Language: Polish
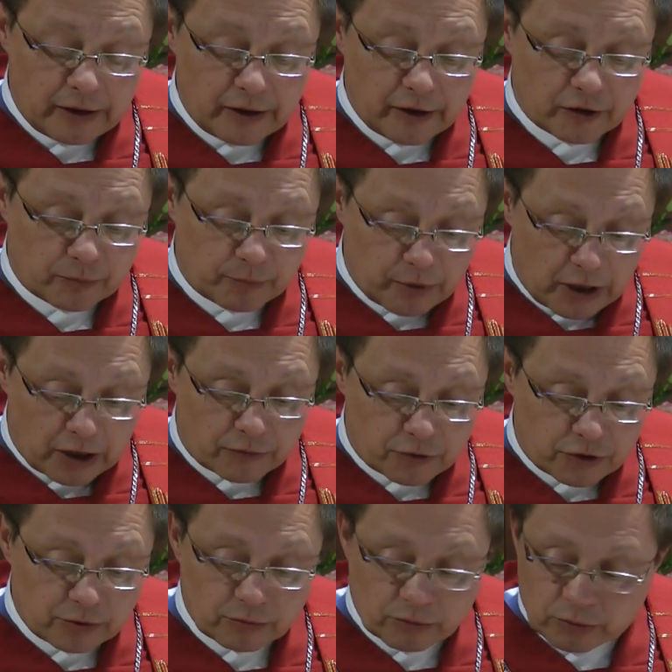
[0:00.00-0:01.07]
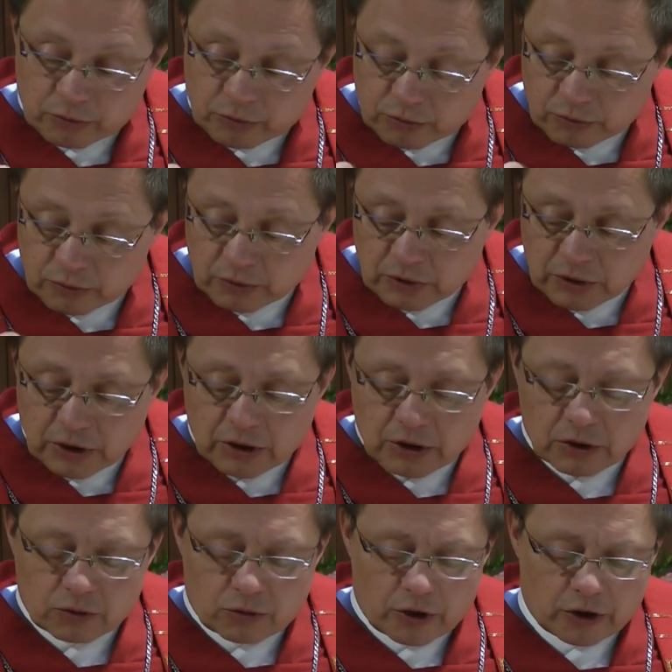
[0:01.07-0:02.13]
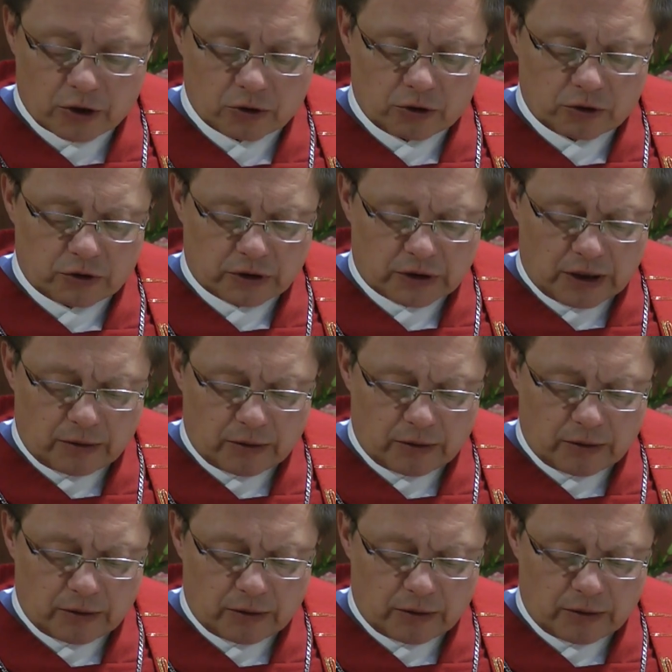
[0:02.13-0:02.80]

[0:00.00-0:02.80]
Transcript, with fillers: Jest pierwszym, którego dotyka